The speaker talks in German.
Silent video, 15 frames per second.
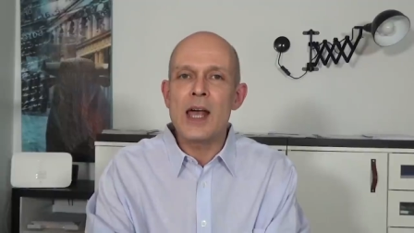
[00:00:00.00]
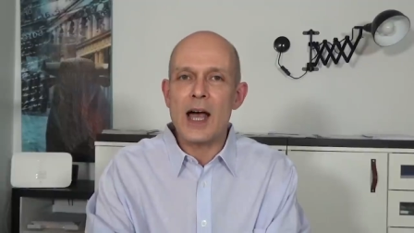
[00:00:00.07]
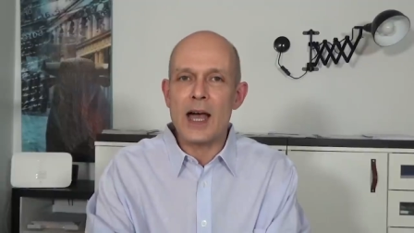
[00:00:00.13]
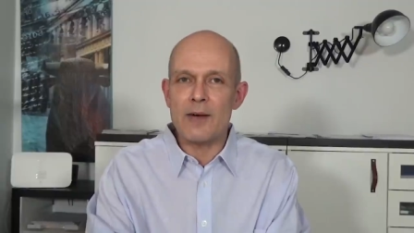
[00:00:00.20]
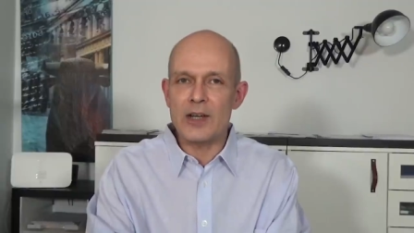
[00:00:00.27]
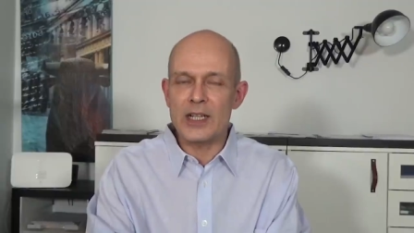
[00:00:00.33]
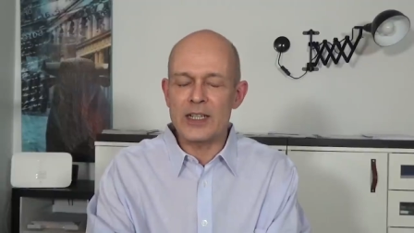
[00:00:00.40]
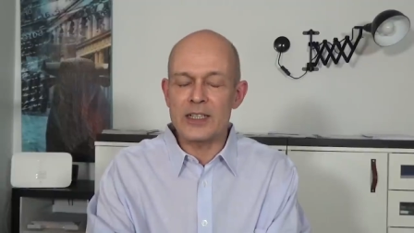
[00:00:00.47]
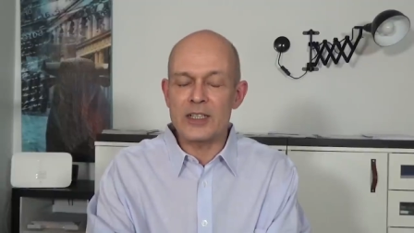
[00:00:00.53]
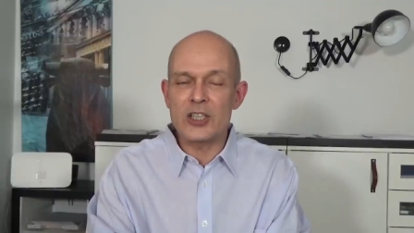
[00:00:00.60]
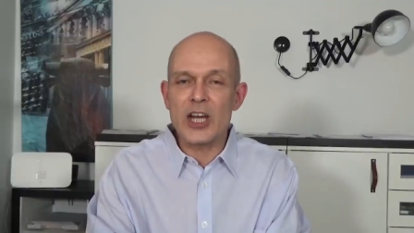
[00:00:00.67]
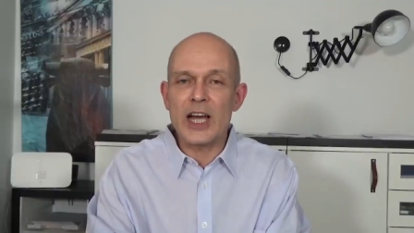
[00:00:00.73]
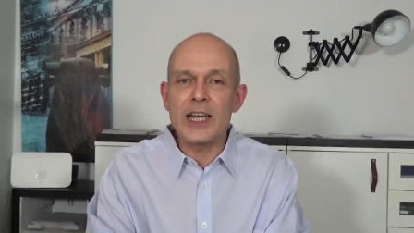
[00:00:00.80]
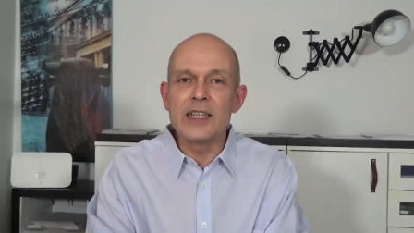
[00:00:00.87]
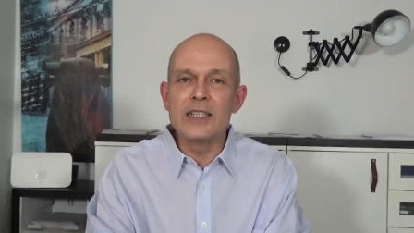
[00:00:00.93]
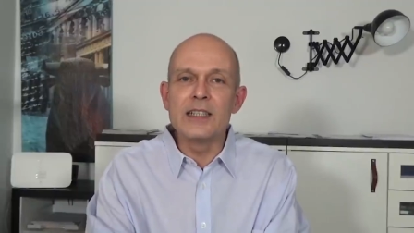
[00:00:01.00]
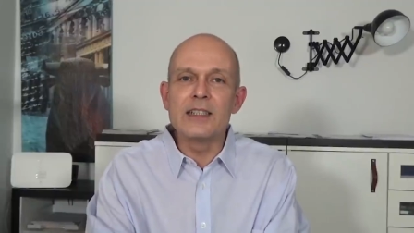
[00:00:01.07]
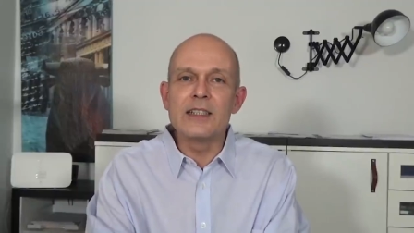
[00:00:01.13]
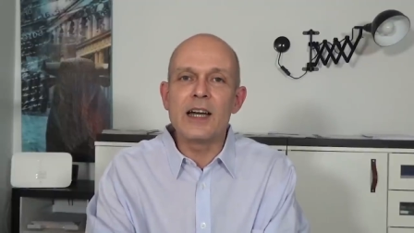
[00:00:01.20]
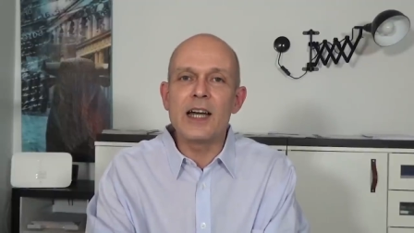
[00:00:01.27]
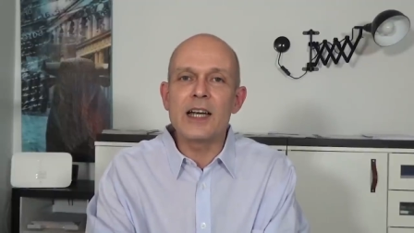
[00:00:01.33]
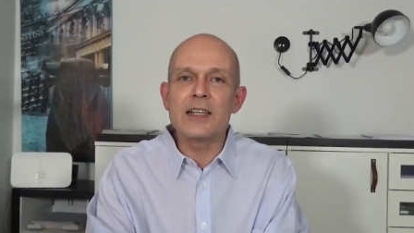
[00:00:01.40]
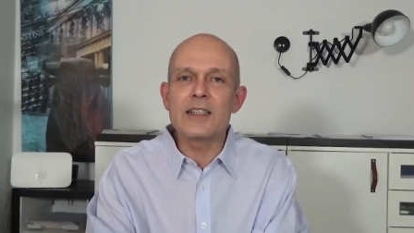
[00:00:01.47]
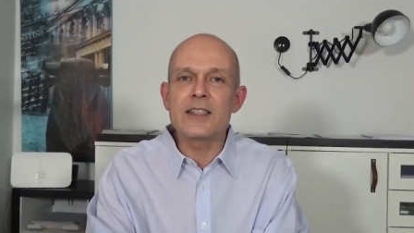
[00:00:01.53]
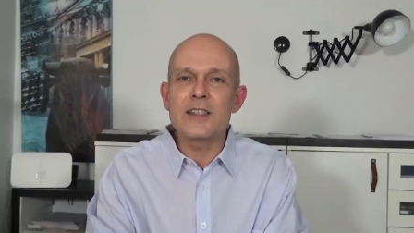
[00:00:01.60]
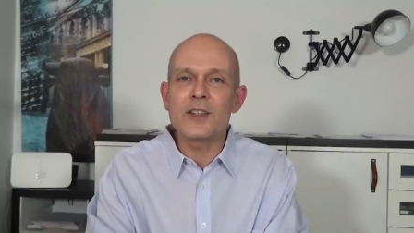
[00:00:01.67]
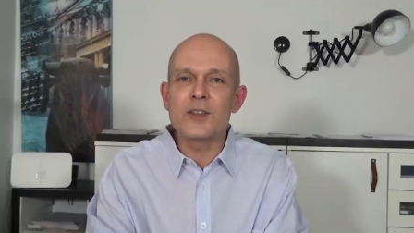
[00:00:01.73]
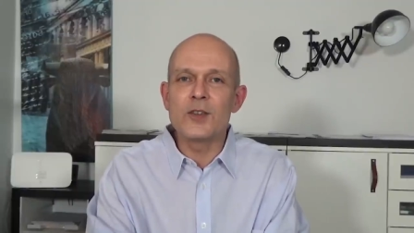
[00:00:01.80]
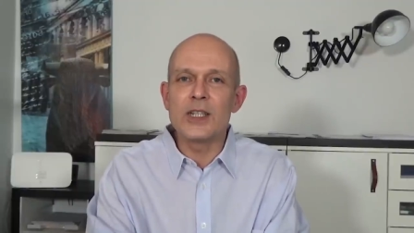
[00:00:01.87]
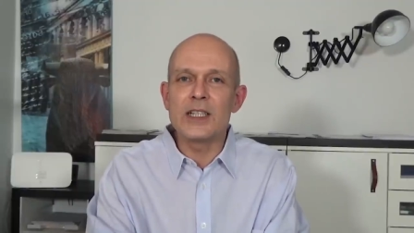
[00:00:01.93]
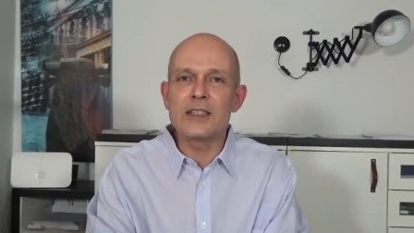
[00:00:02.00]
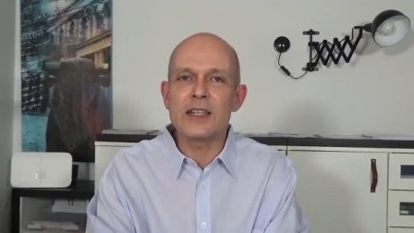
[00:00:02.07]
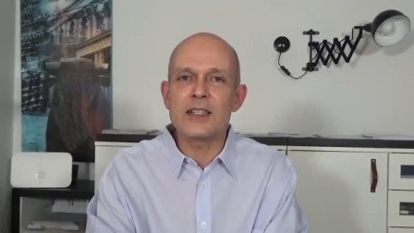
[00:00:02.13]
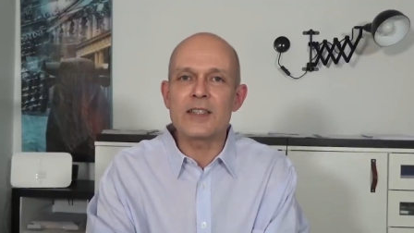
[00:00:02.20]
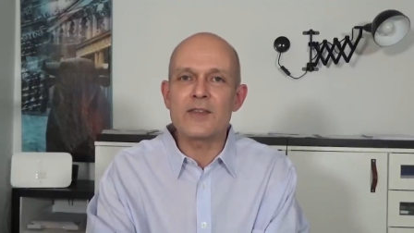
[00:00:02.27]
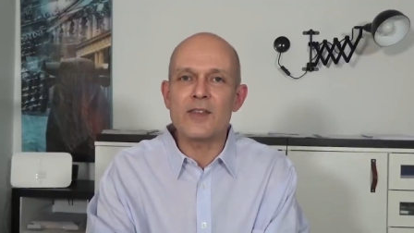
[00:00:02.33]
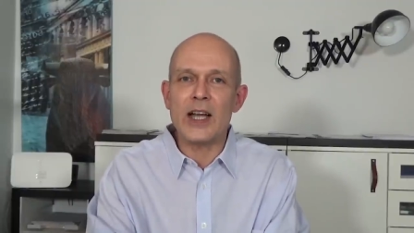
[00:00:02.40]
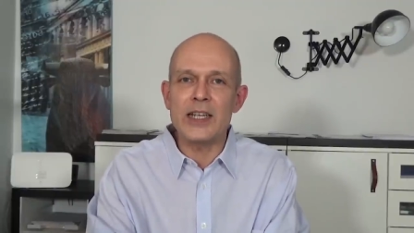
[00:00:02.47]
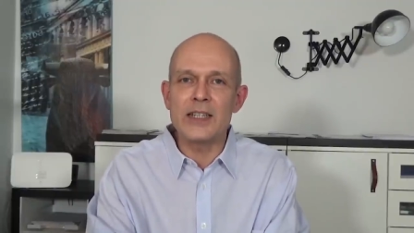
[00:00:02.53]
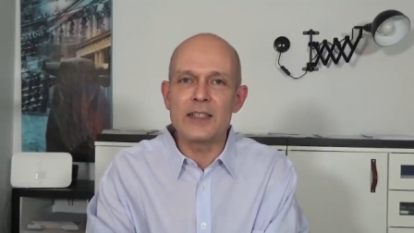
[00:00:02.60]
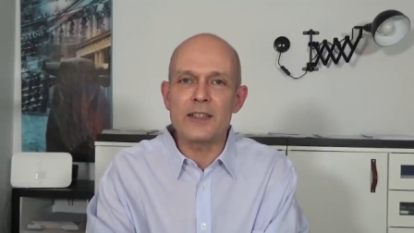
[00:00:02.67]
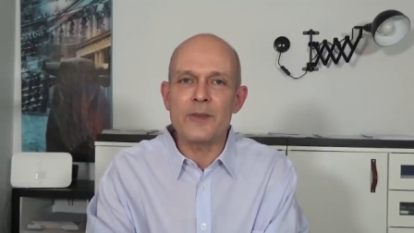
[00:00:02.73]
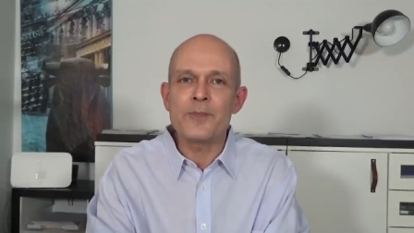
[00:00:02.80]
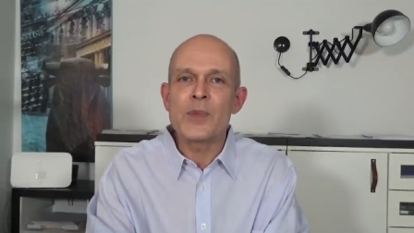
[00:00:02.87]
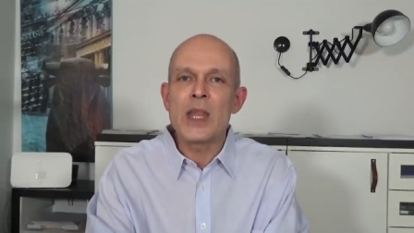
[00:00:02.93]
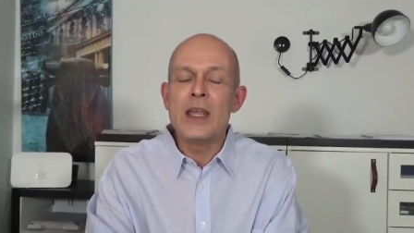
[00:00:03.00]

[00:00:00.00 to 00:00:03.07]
Aber der entscheidende Teil ist natürlich der zweite.